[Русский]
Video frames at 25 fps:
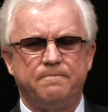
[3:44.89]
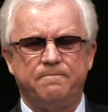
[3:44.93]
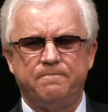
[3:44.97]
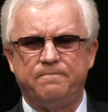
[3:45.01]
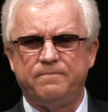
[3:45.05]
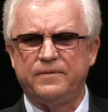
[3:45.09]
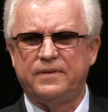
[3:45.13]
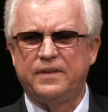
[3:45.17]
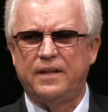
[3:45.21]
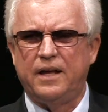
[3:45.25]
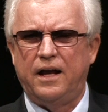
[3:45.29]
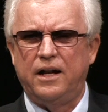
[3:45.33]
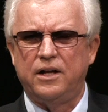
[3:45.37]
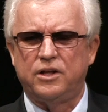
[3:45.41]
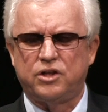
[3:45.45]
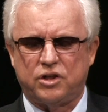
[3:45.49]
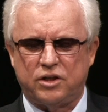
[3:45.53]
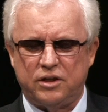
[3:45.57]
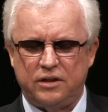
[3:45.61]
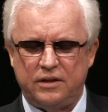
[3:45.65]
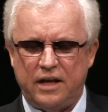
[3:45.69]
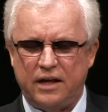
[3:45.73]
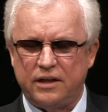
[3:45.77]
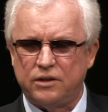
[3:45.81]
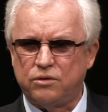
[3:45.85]
Дальше
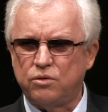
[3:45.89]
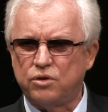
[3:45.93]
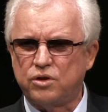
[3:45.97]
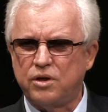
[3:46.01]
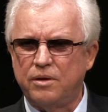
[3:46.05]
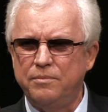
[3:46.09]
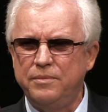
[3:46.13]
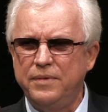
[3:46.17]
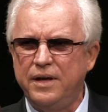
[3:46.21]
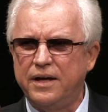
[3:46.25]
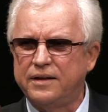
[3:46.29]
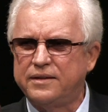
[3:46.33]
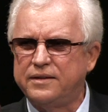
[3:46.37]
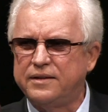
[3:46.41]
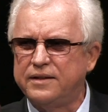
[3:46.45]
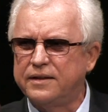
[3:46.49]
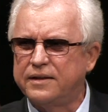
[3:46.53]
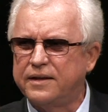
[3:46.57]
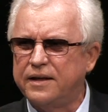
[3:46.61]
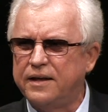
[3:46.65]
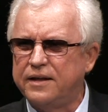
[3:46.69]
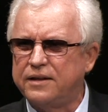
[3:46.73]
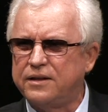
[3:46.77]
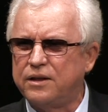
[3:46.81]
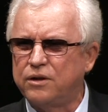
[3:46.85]
нас уже Мексика,
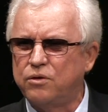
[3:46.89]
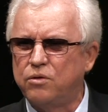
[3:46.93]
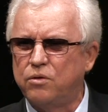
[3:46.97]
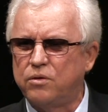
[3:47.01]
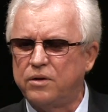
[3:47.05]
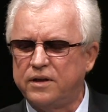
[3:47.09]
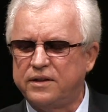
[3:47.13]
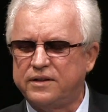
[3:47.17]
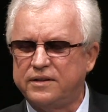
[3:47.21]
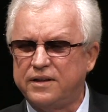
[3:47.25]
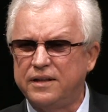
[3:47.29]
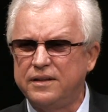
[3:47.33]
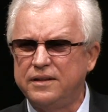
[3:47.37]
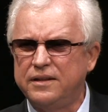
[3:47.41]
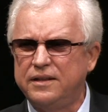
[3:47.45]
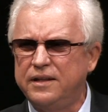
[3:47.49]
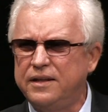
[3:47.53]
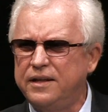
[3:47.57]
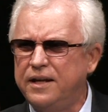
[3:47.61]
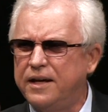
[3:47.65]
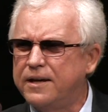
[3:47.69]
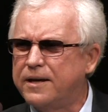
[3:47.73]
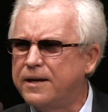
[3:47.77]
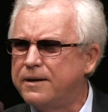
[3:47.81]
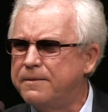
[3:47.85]
это город
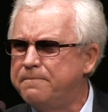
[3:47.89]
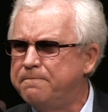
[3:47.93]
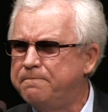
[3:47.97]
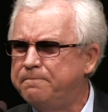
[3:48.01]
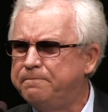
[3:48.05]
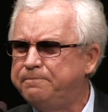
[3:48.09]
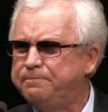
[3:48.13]
Сан-Диего.